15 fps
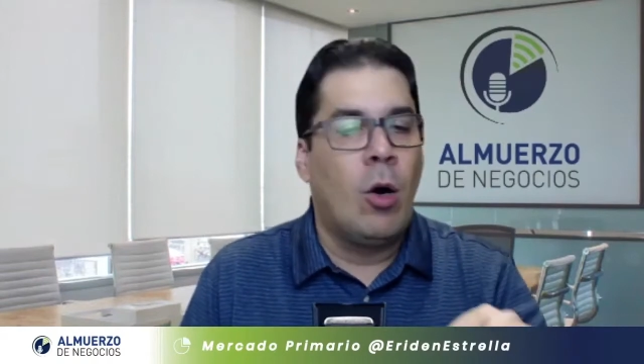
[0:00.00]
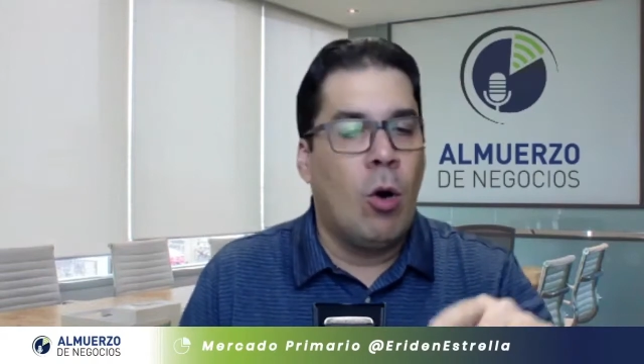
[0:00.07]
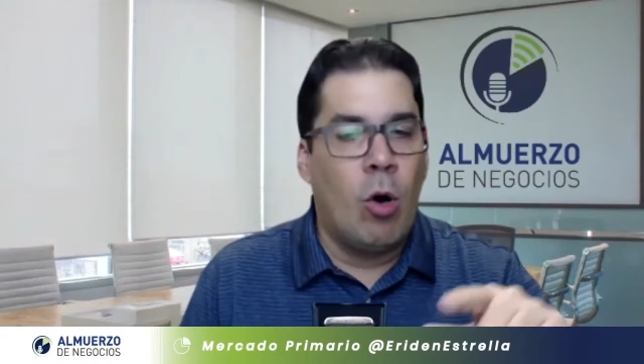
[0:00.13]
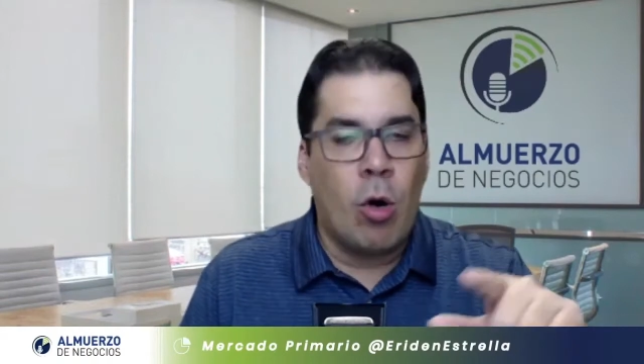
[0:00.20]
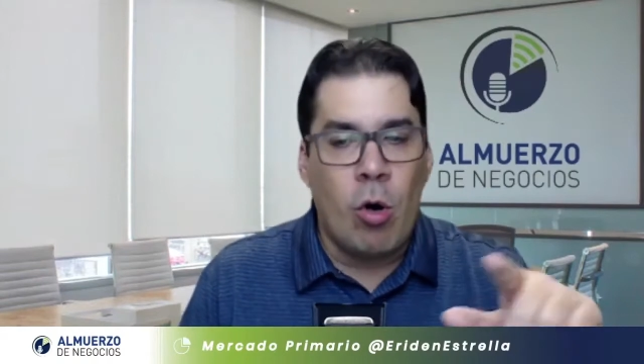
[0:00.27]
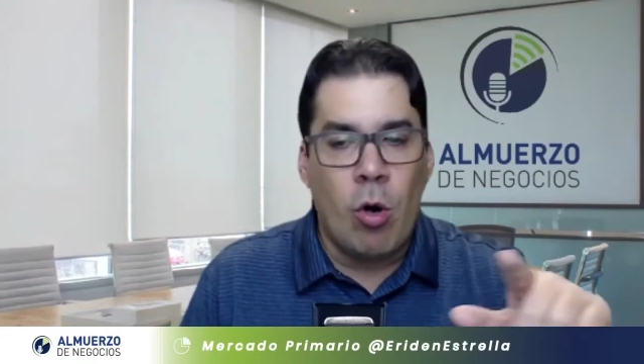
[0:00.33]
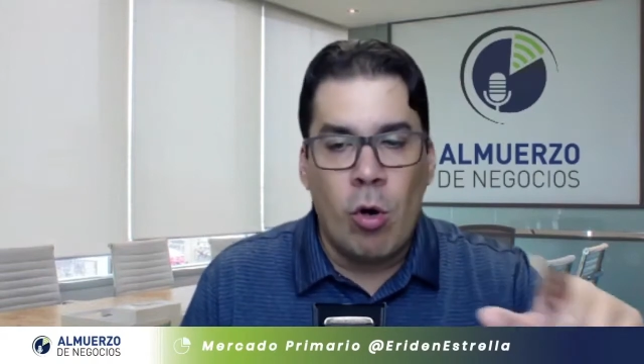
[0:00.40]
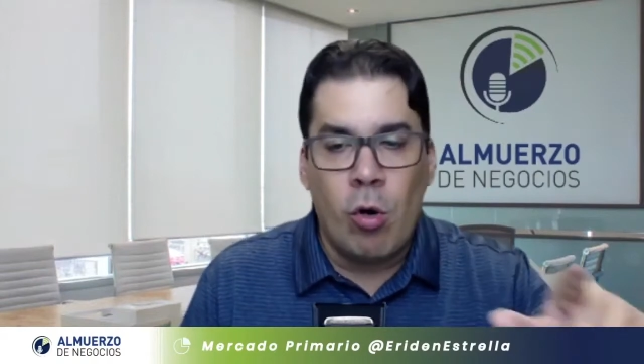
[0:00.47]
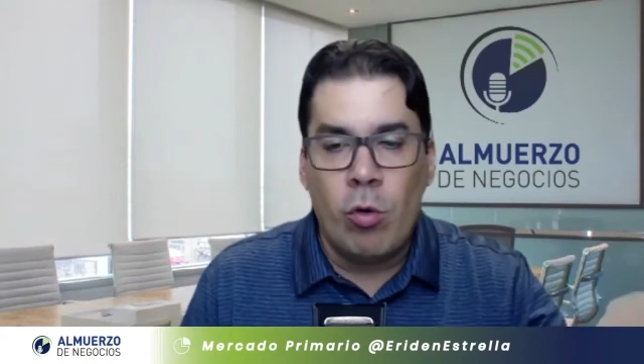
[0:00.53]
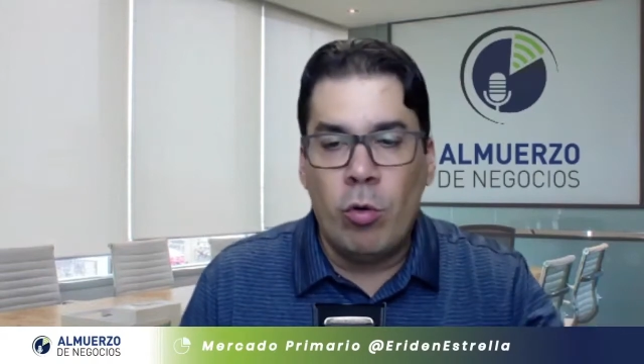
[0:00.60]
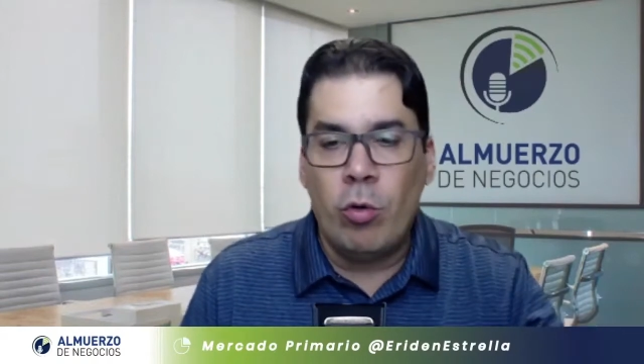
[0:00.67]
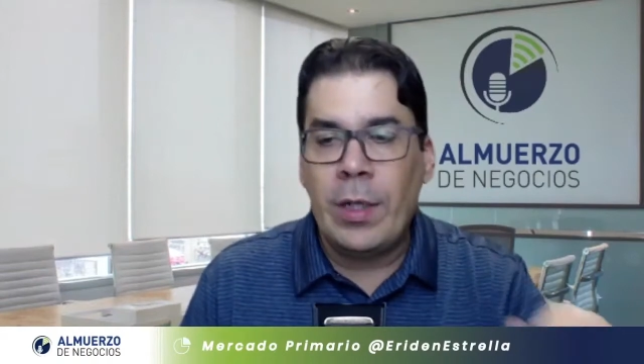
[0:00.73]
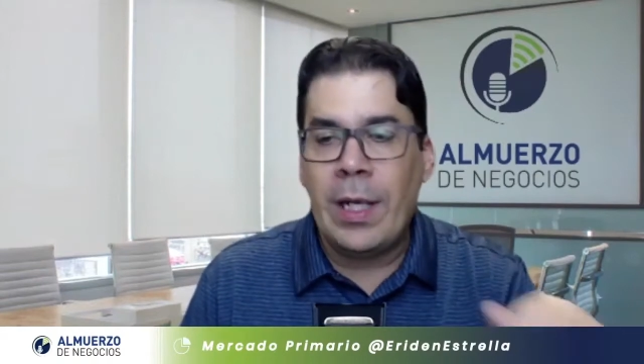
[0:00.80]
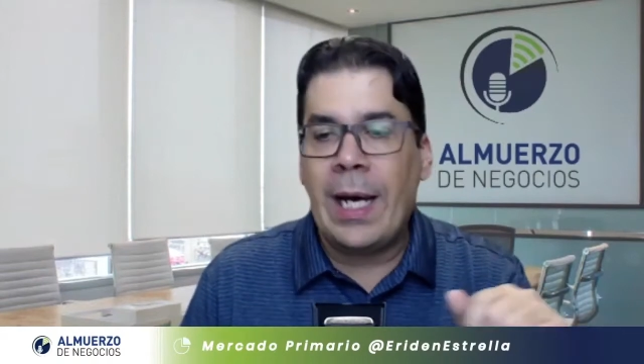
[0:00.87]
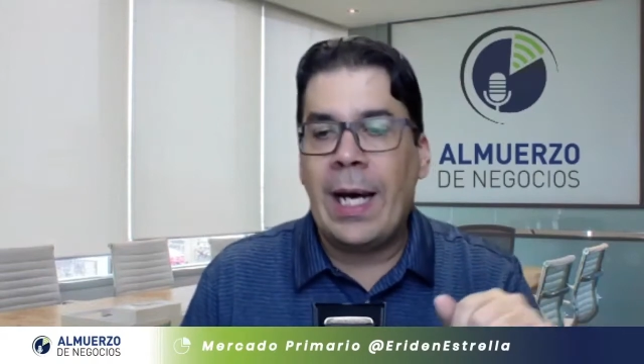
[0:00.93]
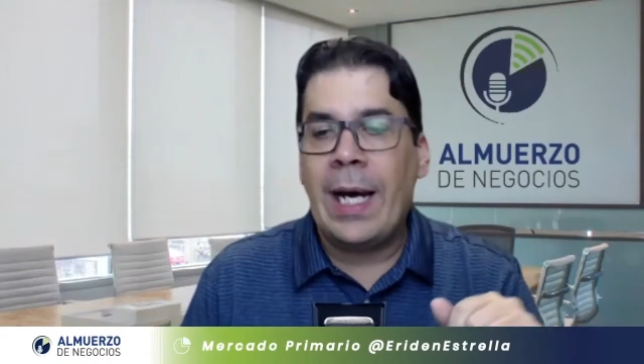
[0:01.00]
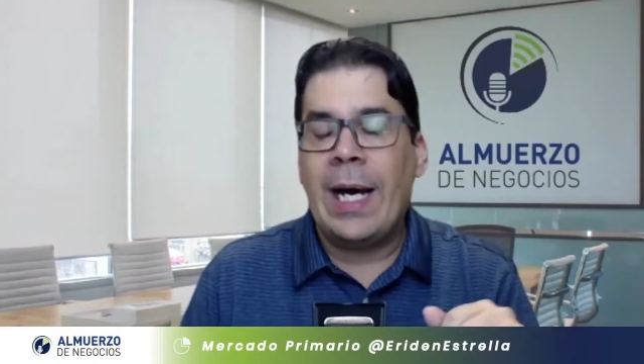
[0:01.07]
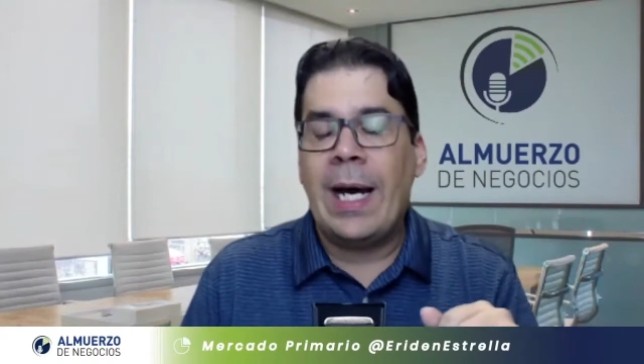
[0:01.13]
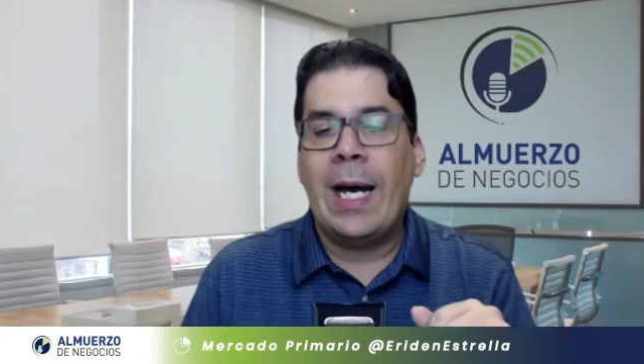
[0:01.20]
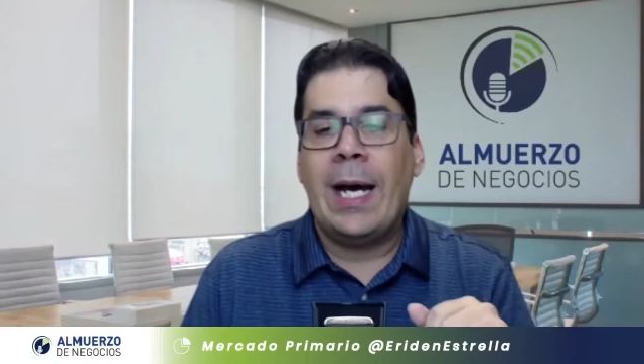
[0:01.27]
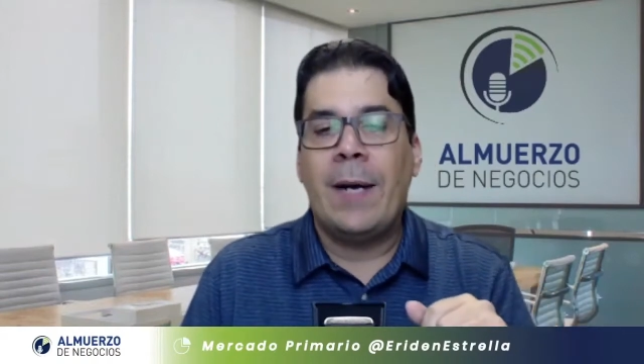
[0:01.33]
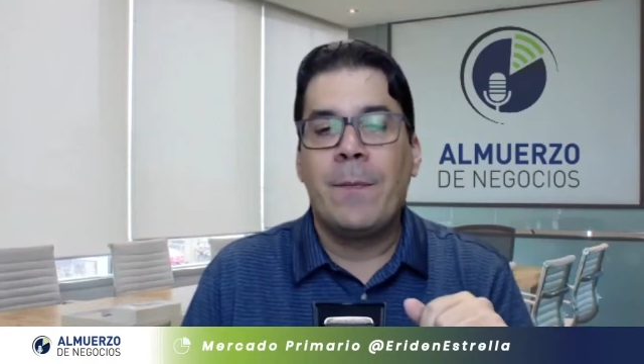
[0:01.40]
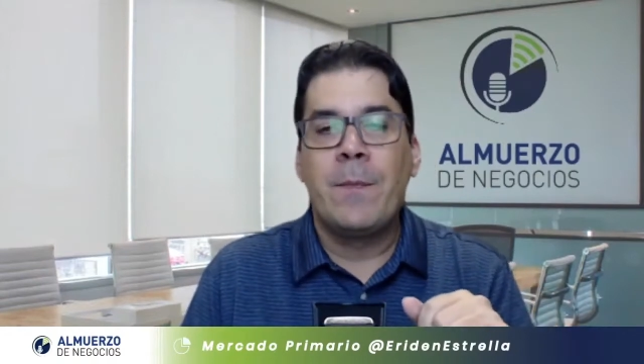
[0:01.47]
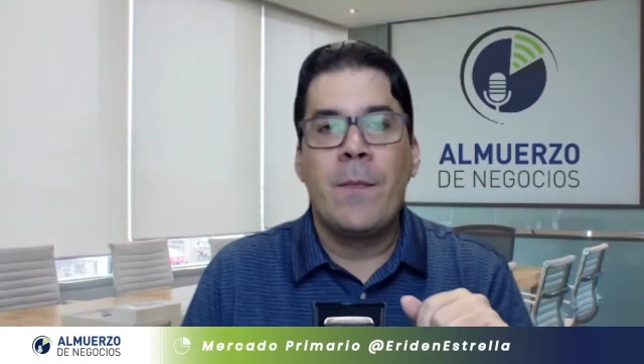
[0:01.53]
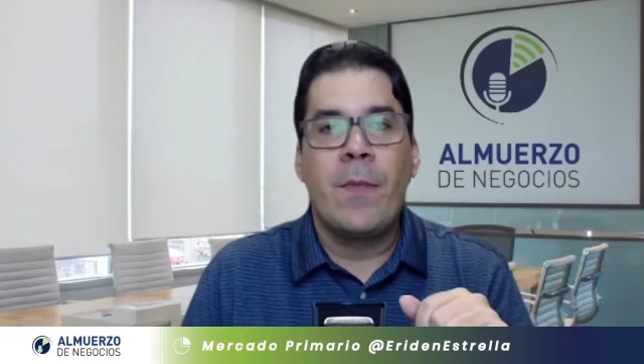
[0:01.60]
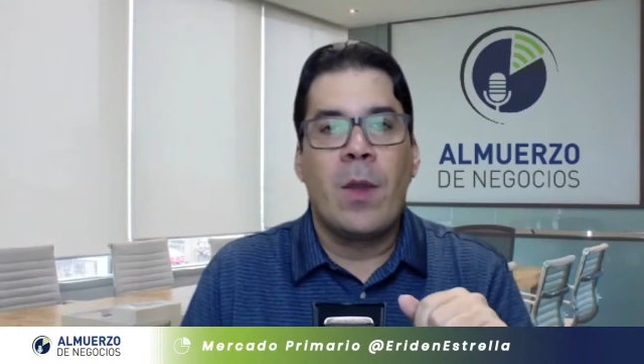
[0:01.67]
o con una